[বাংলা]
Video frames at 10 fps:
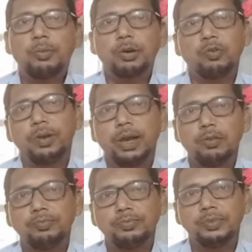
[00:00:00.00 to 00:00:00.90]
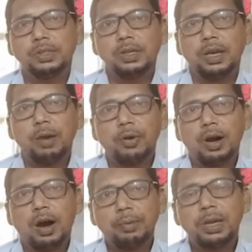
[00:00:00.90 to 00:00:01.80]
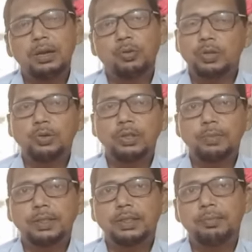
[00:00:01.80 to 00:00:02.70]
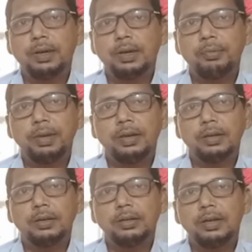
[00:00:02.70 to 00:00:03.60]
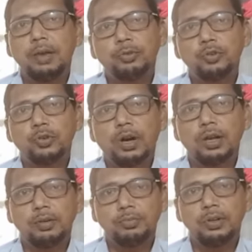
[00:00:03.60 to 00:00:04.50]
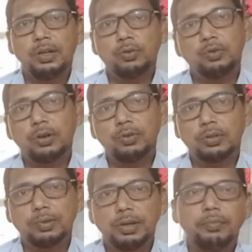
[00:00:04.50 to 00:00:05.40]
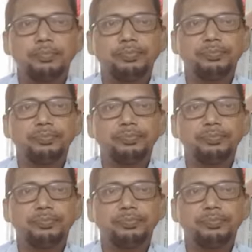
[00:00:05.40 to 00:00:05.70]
আমার কমে গেল এবং আমি রোজা করতে পারতাম না আমি এবছর আলহামদুলিল্লাহ রোজা করতে পারলাম